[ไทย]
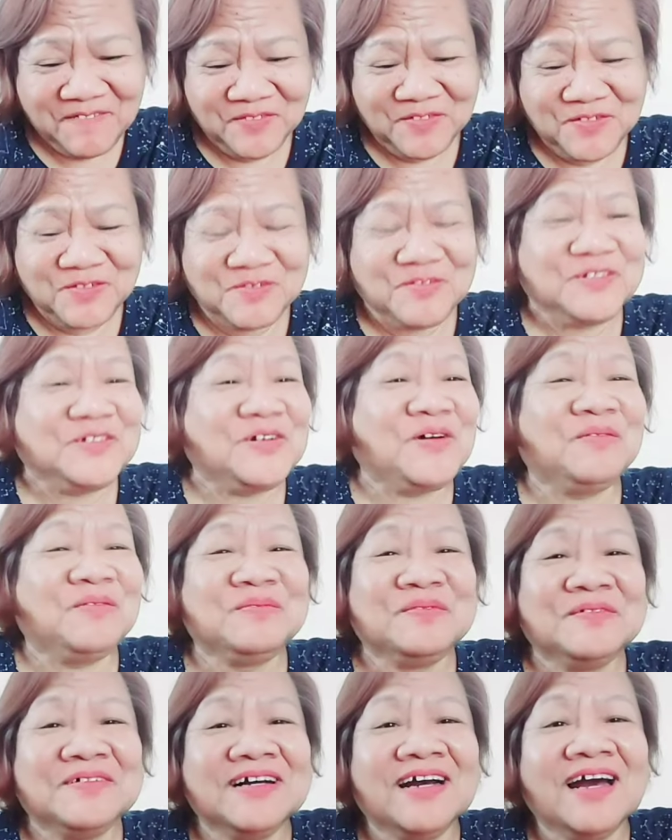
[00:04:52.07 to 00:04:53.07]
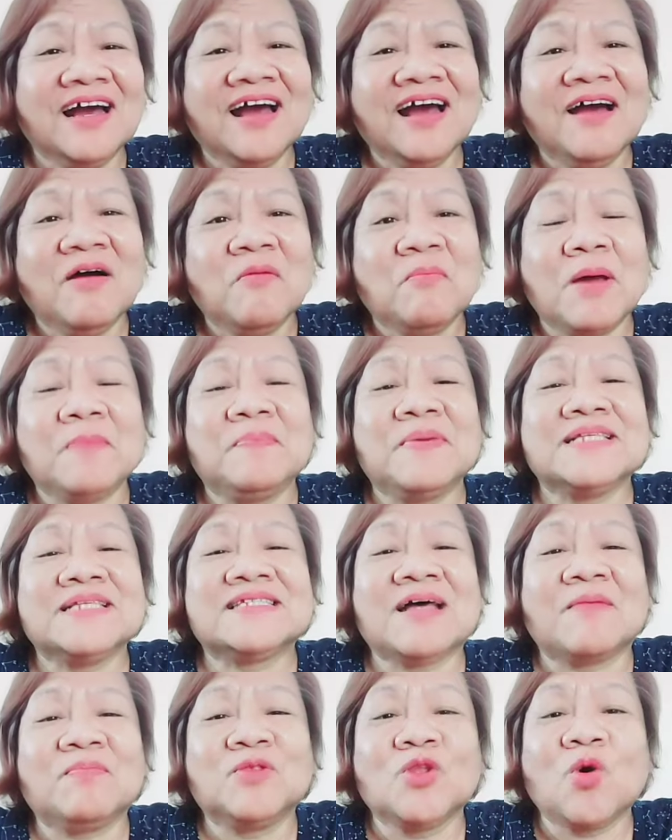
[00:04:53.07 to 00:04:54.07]
คุณผู้ชม มันเป็น
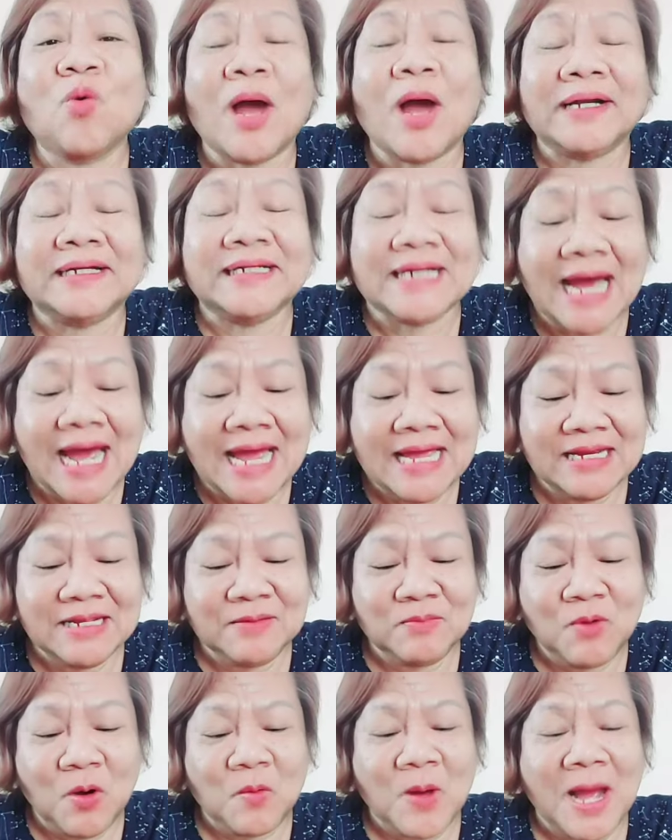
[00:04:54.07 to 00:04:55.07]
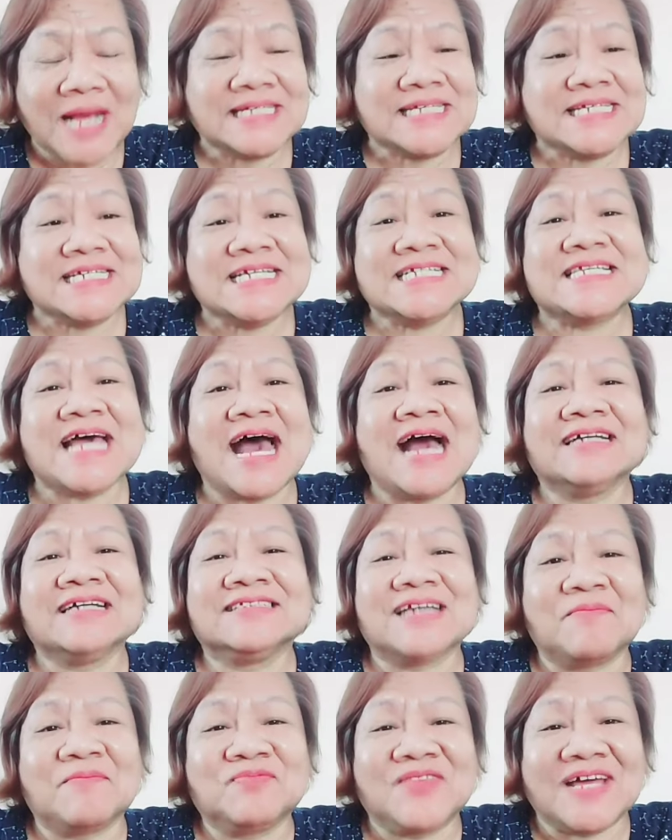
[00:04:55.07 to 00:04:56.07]
สำนวนไทยที่บอกว่าขี่ช้าง
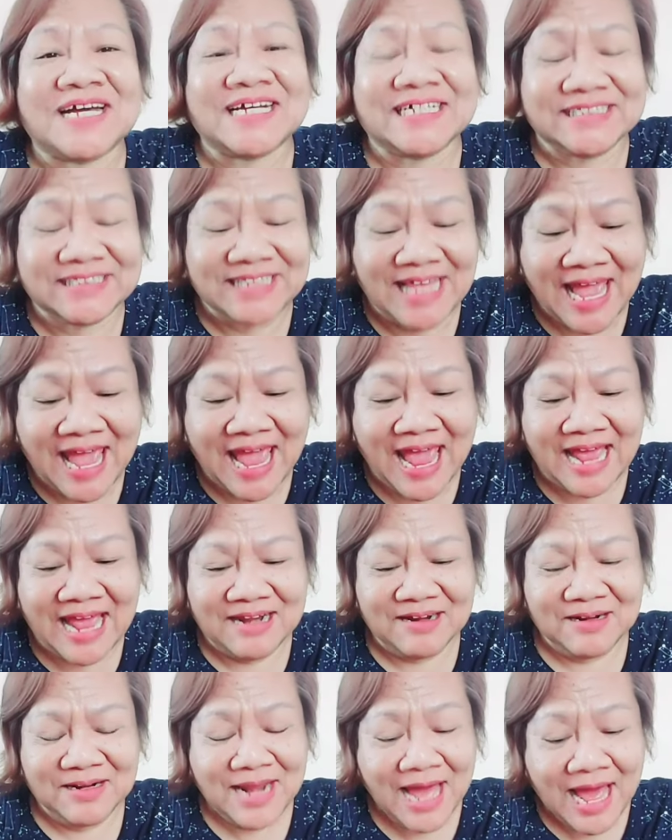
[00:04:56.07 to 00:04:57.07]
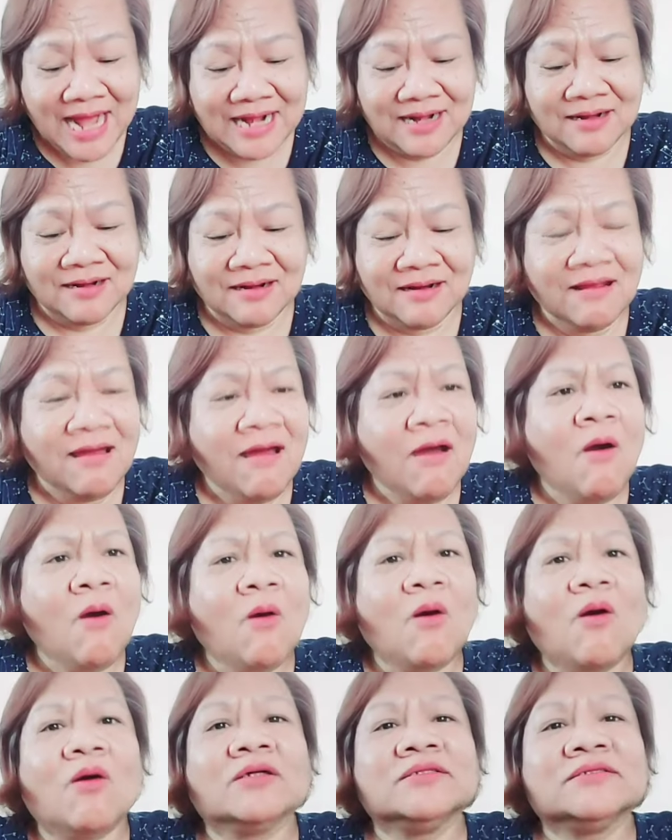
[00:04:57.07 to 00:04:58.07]
จับตะกะแตนนั่น
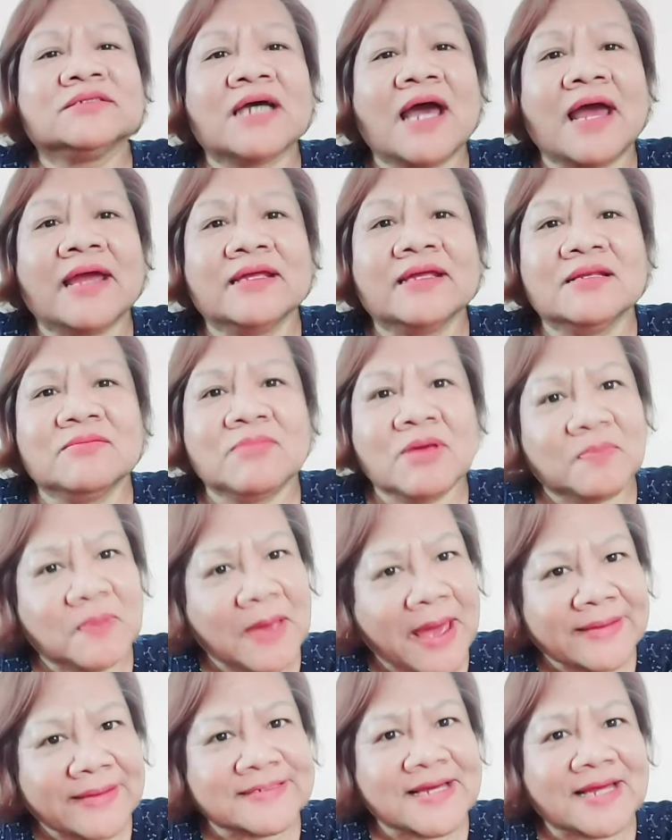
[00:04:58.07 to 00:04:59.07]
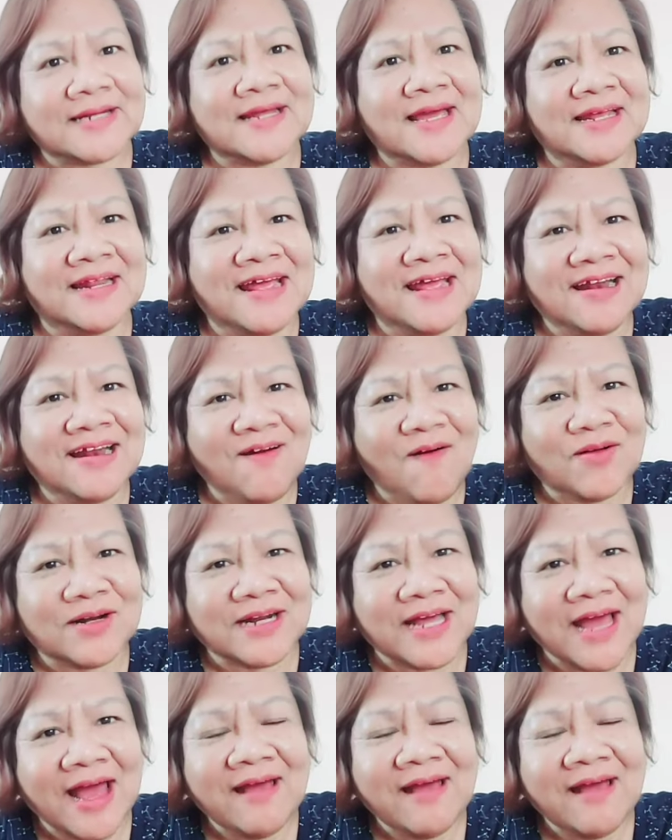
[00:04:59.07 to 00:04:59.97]
คนไทยนี่ไม่แพ้ชาติใดในโลกนะ